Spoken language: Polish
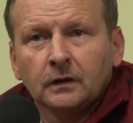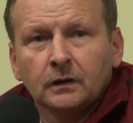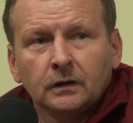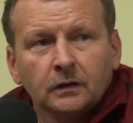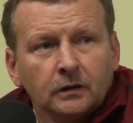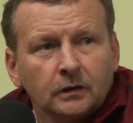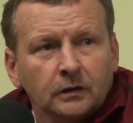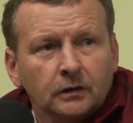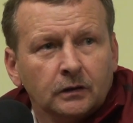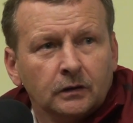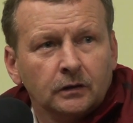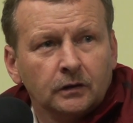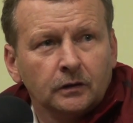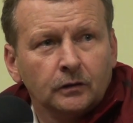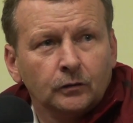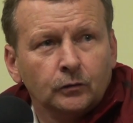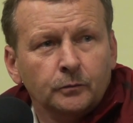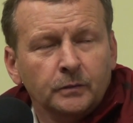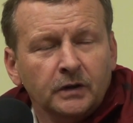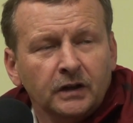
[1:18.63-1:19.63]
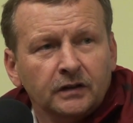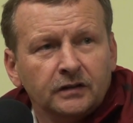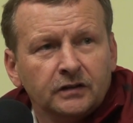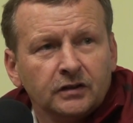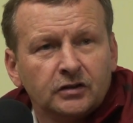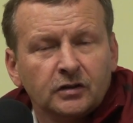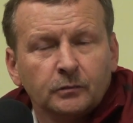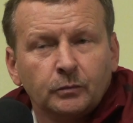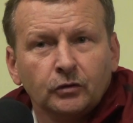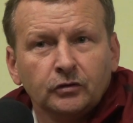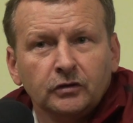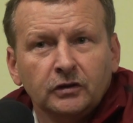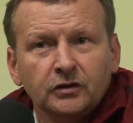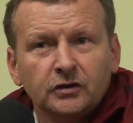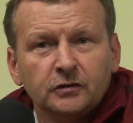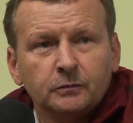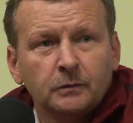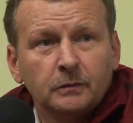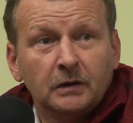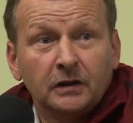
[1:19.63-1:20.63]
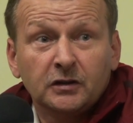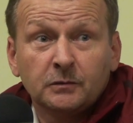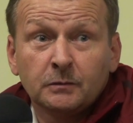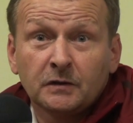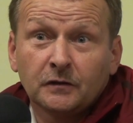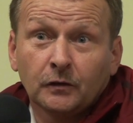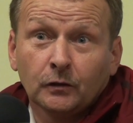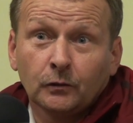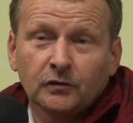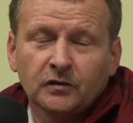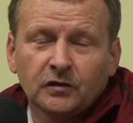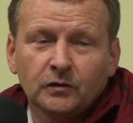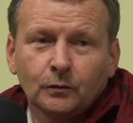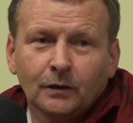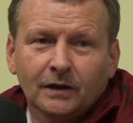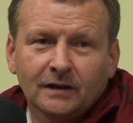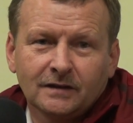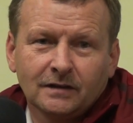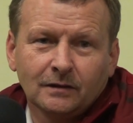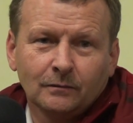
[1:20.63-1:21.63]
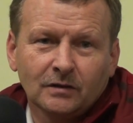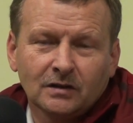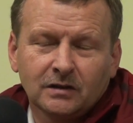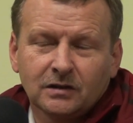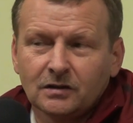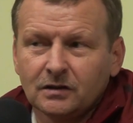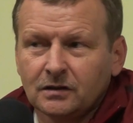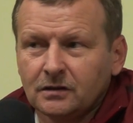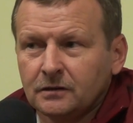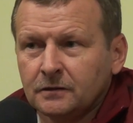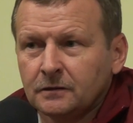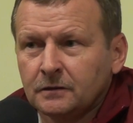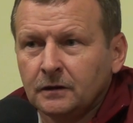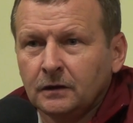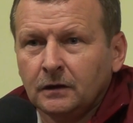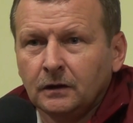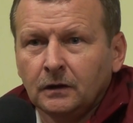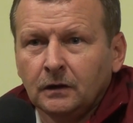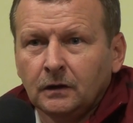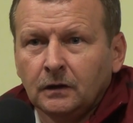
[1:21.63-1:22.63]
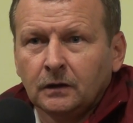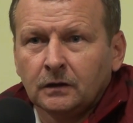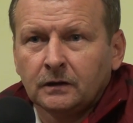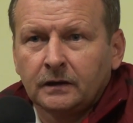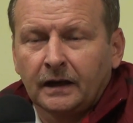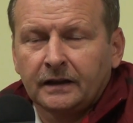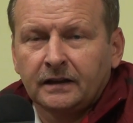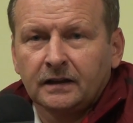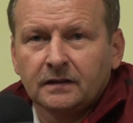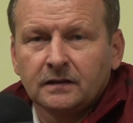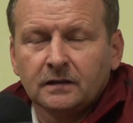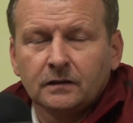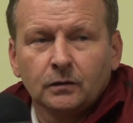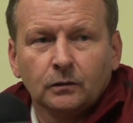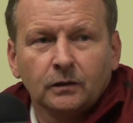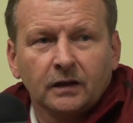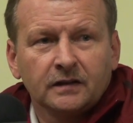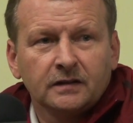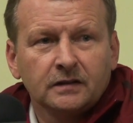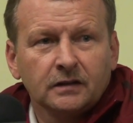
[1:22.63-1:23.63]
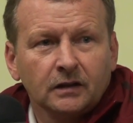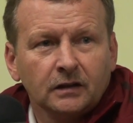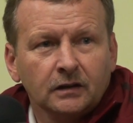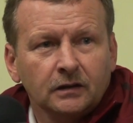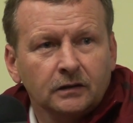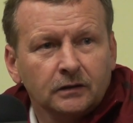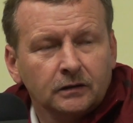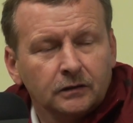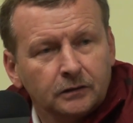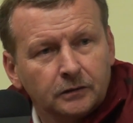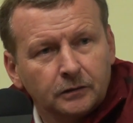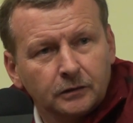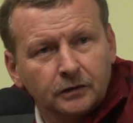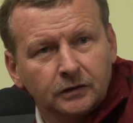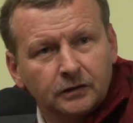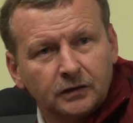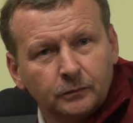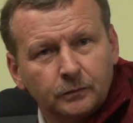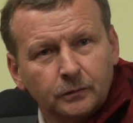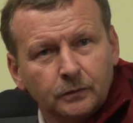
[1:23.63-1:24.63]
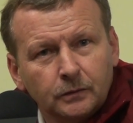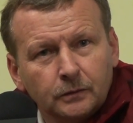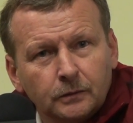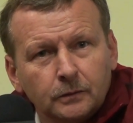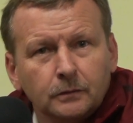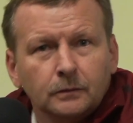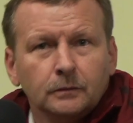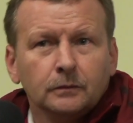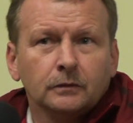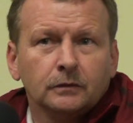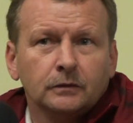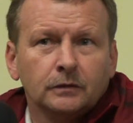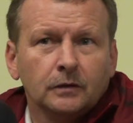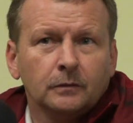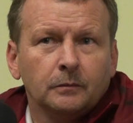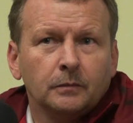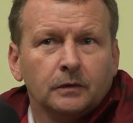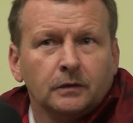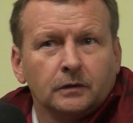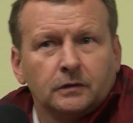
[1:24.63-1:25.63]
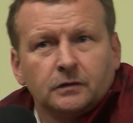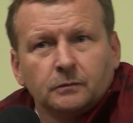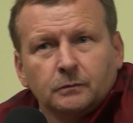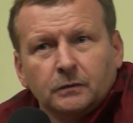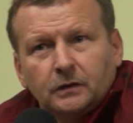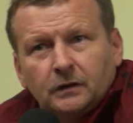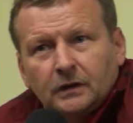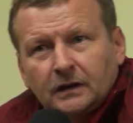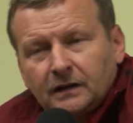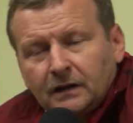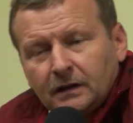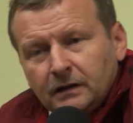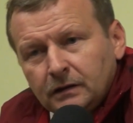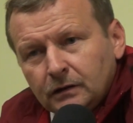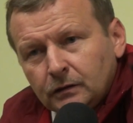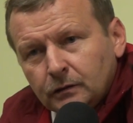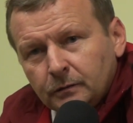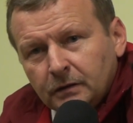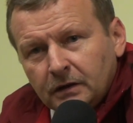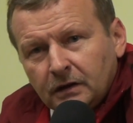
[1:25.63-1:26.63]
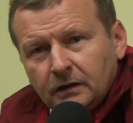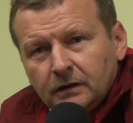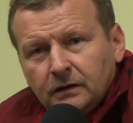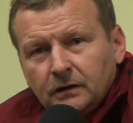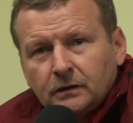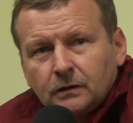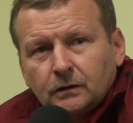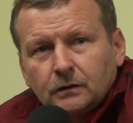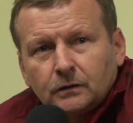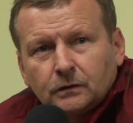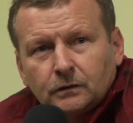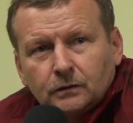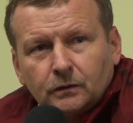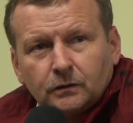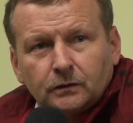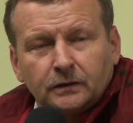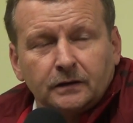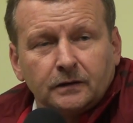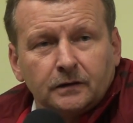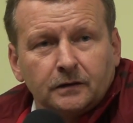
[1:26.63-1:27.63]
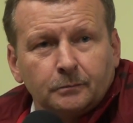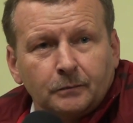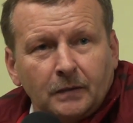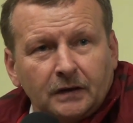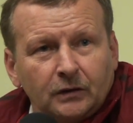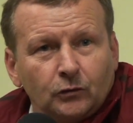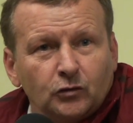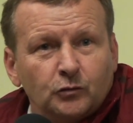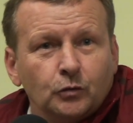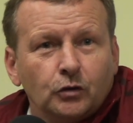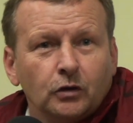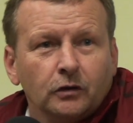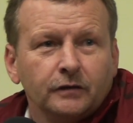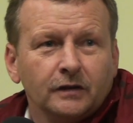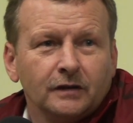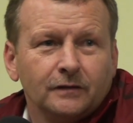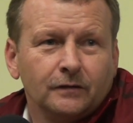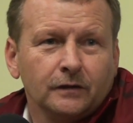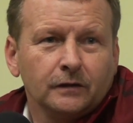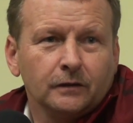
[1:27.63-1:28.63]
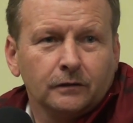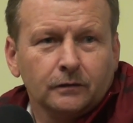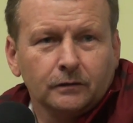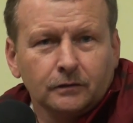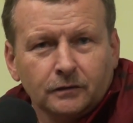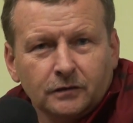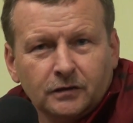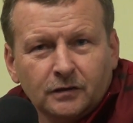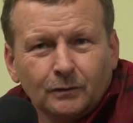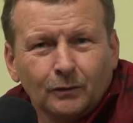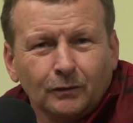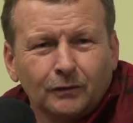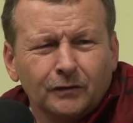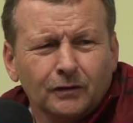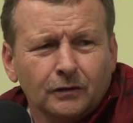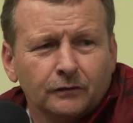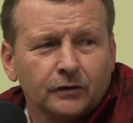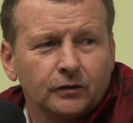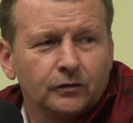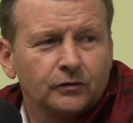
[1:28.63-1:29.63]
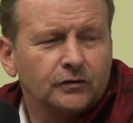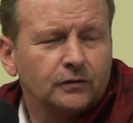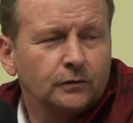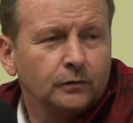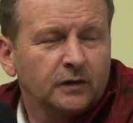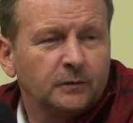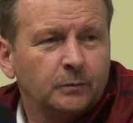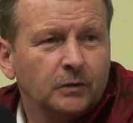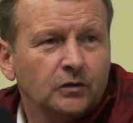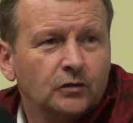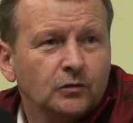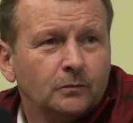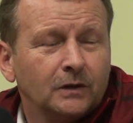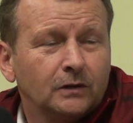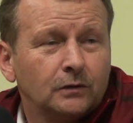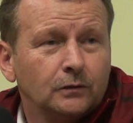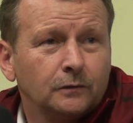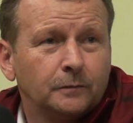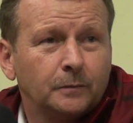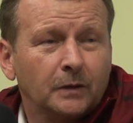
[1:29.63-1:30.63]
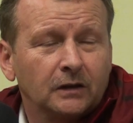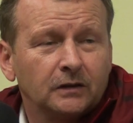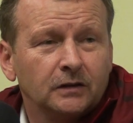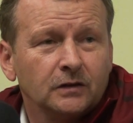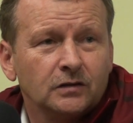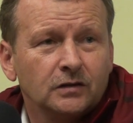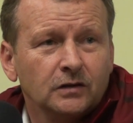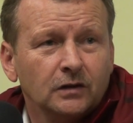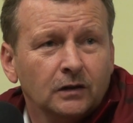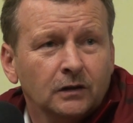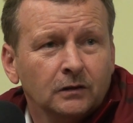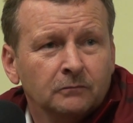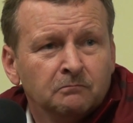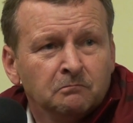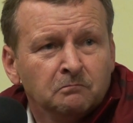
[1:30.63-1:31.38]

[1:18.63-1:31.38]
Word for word: Y, umiejętnie się broniliśmy, mieliśmy swoją sytuację. Myślę, że takie sytuacje, y, gdyby, gdybyśmy na treningu mieli, to, to Mateusz Bukowiec wy, z zimną krwią wykorzystuje z pięciu metrów praktycznie